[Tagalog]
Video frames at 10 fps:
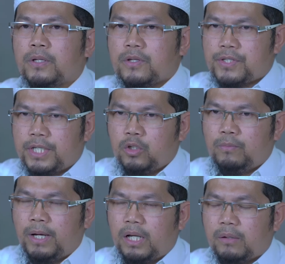
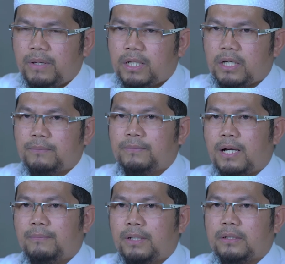sino man ang may
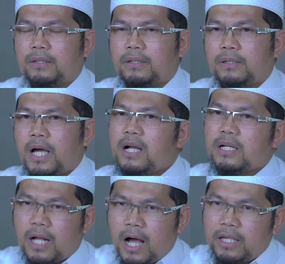karamdaman
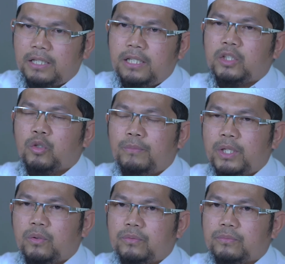na kaya niyang
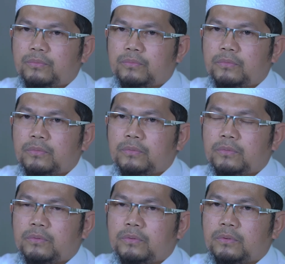tumayo,
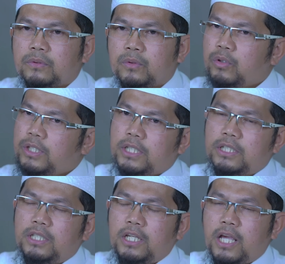ngunit
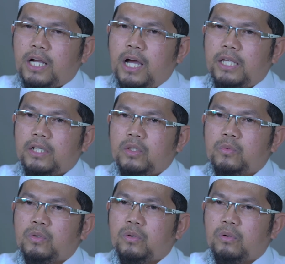hindi niya kayang
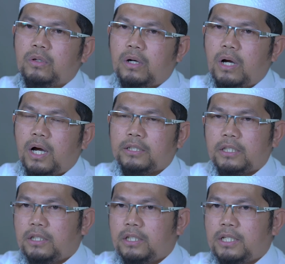yumuko at
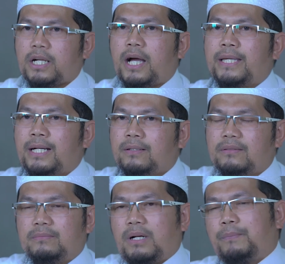hindi niya
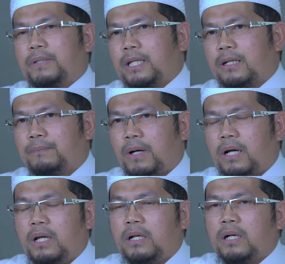kayang magpatira
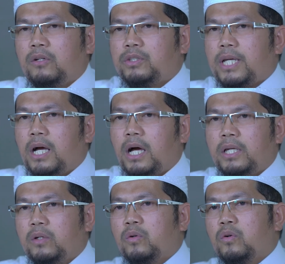pa. Ngayon siya
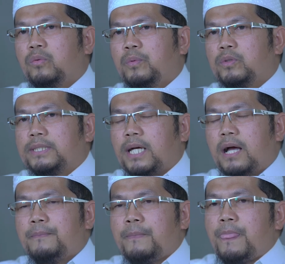ay uupo
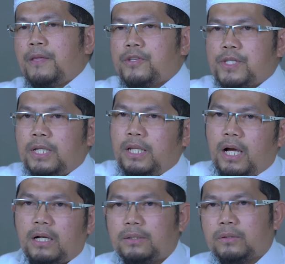sa
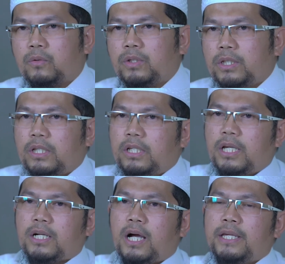silya kung hindi
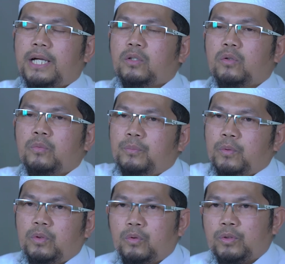niya kayang
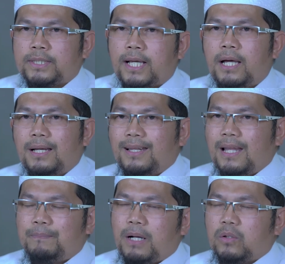umupo doon sa
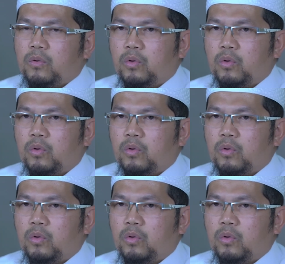lapag